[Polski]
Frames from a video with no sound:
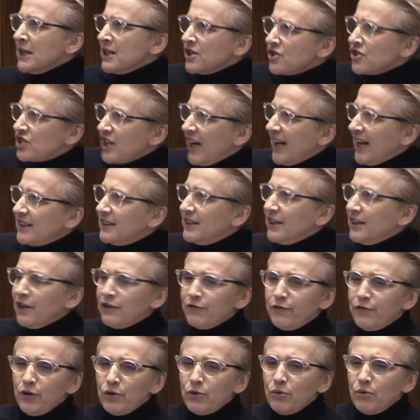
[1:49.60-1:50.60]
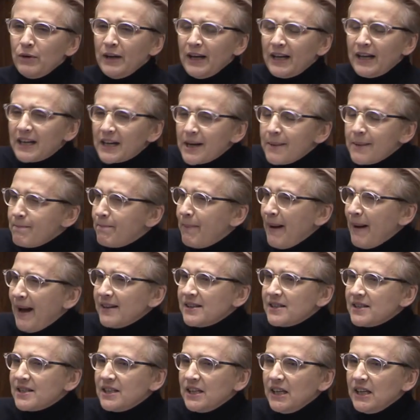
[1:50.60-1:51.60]
żadnych w ogóle
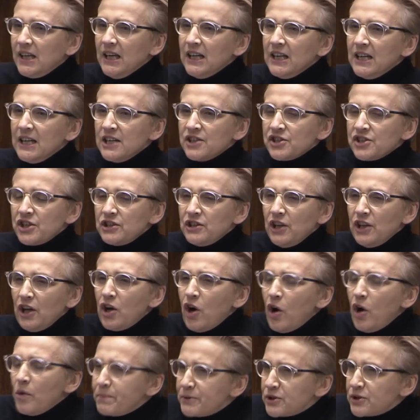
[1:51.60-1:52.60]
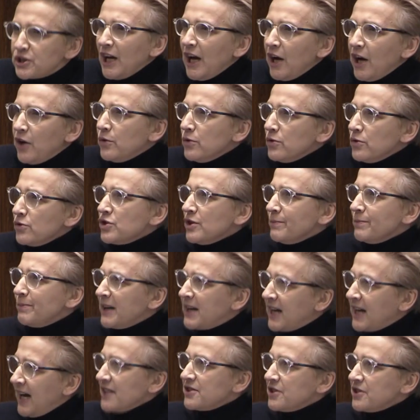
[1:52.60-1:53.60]
krępacji, żadnego obciachu, żeby
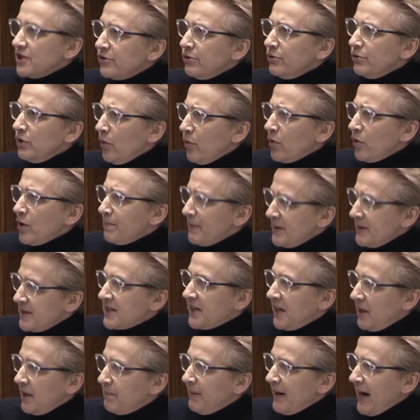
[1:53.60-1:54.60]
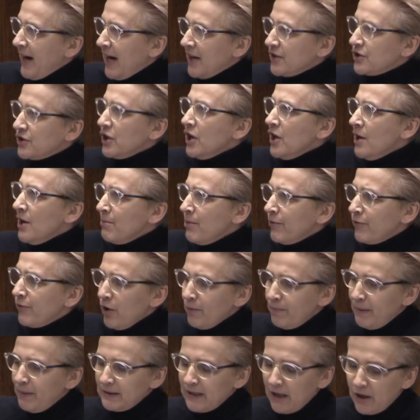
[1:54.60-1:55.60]
kasę z Unii Unii Europejskiej brać. Mówię o
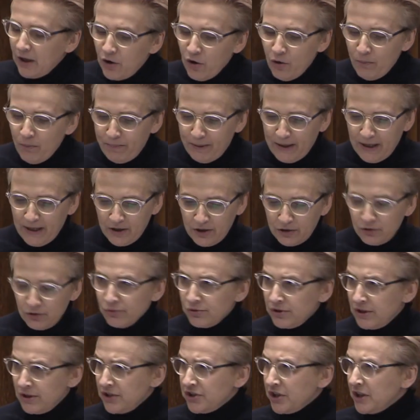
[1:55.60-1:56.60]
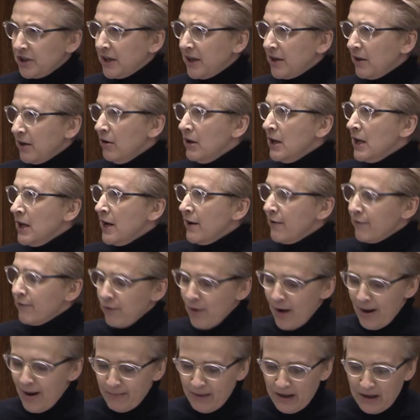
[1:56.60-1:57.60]
pana kumplach, którzy zasiadają w,
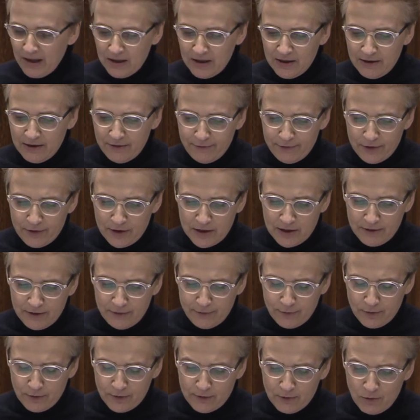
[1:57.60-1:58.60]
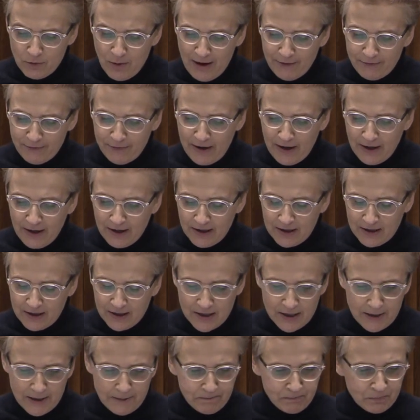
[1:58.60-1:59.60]
łama, e, w, w ławach
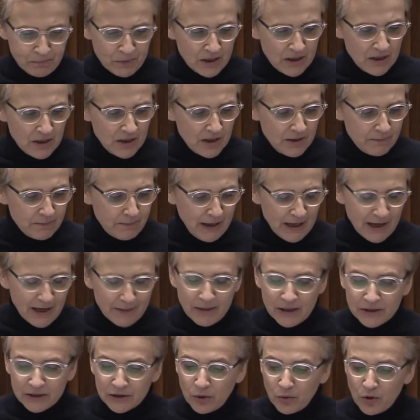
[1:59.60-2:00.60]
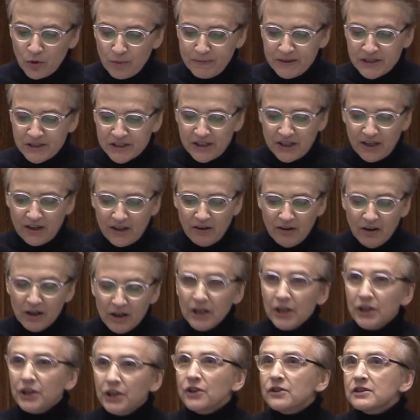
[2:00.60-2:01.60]
e, Parlamentu Europejskiego.
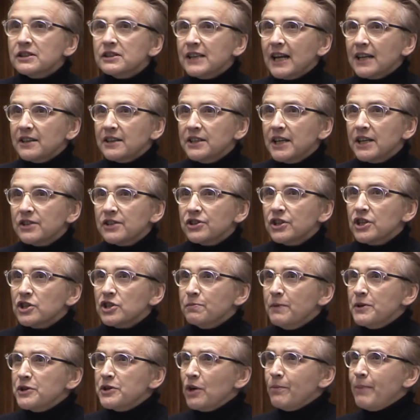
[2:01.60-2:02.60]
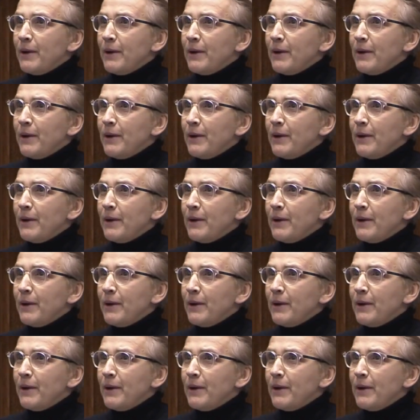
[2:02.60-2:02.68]
I ostatnia rzecz. Powiedział